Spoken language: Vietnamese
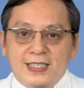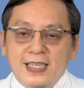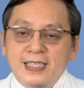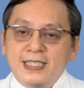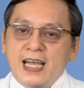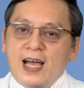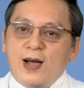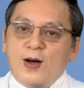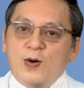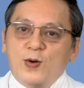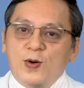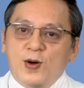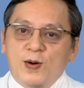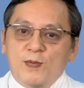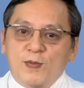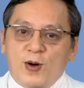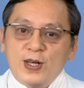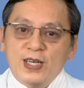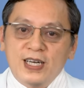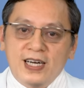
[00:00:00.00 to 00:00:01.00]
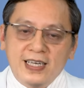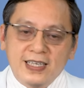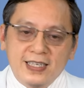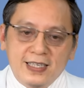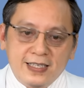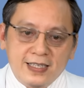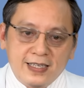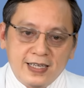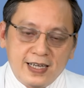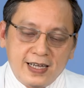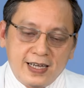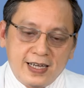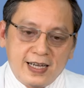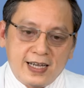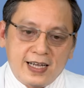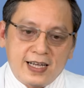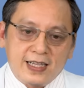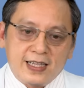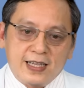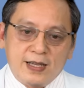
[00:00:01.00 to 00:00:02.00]
xin chào mọi người
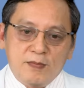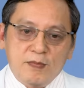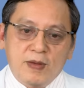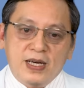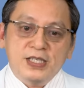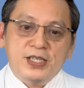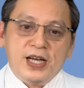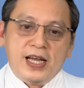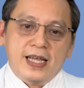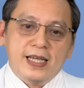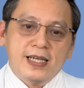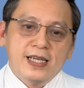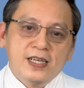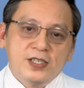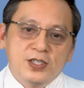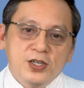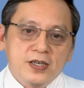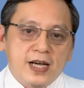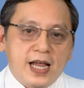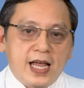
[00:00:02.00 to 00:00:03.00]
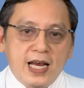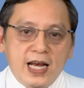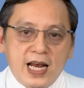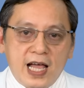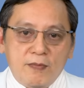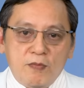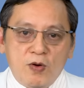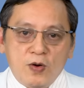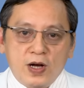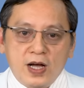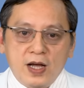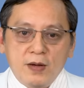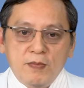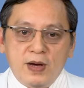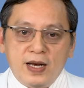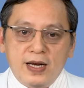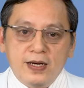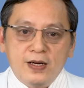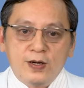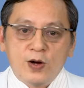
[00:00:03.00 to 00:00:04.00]
bệnh trĩ trước đây là một cái
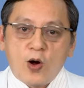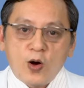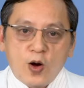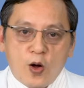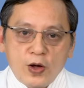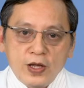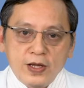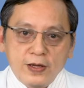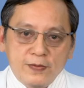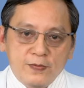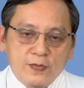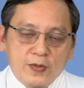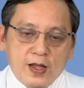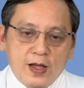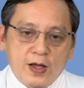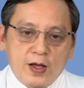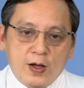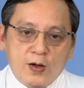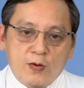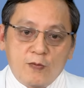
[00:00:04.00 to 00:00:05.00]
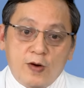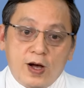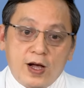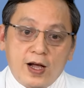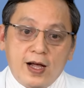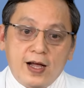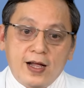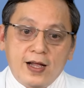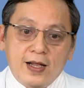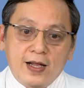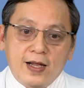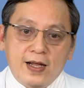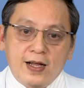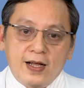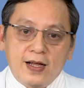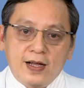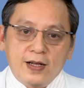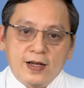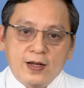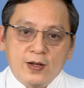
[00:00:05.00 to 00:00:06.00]
bệnh khó nói yeah. Dạ.
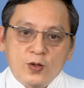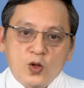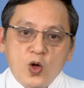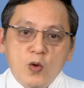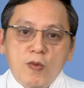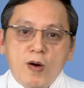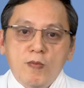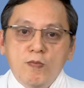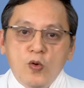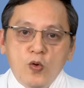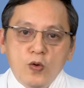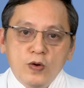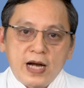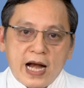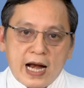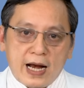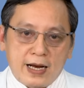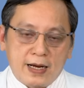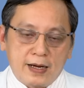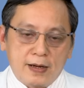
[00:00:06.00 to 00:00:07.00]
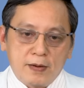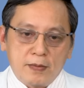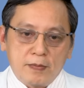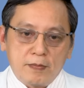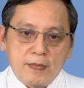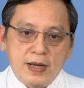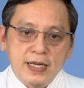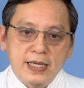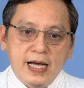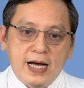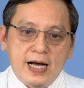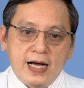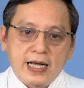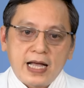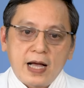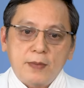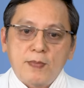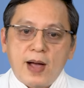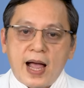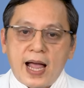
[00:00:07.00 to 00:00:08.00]
và tôi mong muốn rằng bây giờ
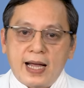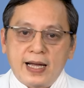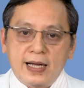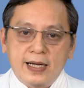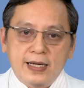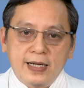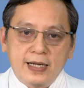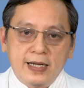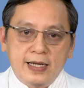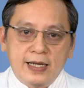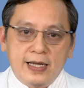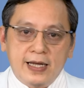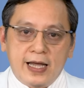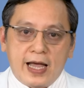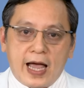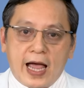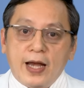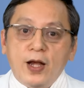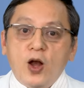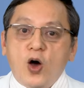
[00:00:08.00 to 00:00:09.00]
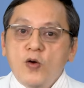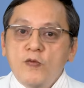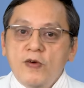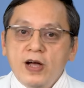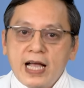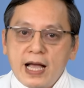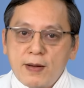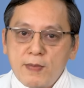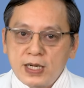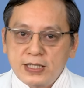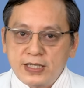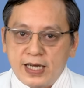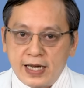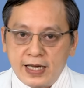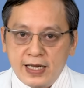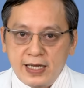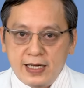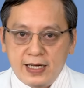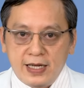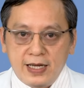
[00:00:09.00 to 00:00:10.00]
các bạn hãy nói với các bác
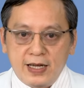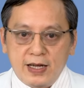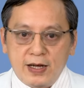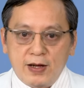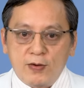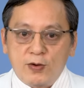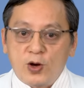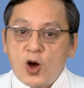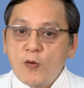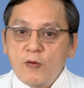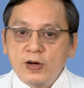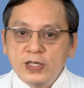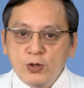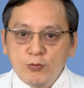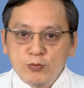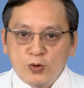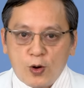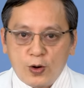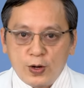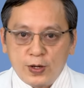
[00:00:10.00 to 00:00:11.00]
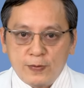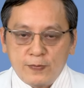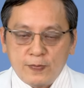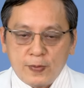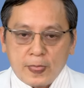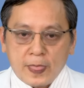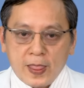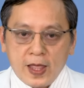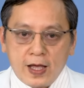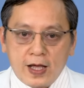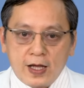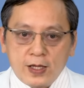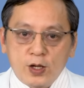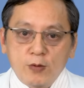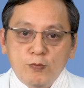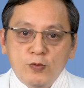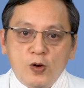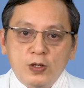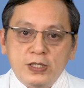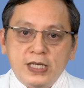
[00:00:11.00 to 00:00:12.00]
sĩ nói với chúng tôi
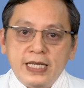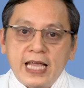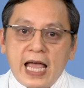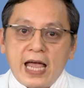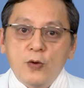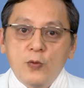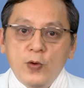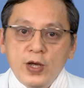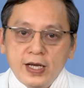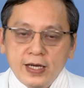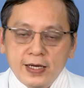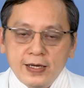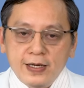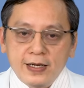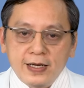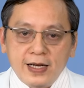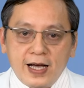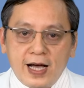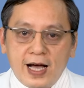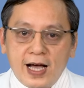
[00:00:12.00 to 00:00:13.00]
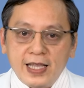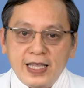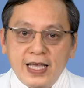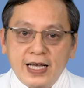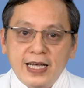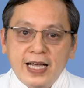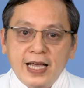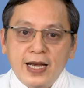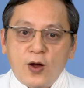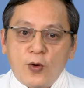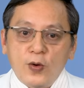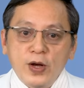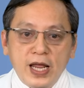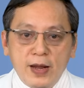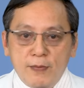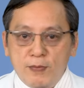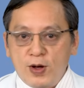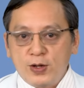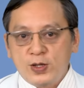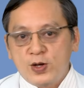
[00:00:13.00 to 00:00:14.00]
chúng tôi sẽ giải quyết à, những cái nỗi
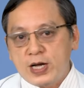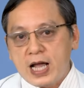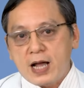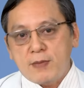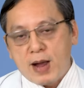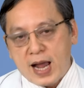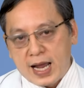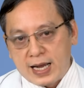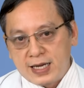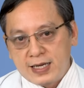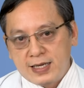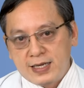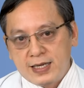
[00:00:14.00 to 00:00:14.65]
niềm đó cho các bạn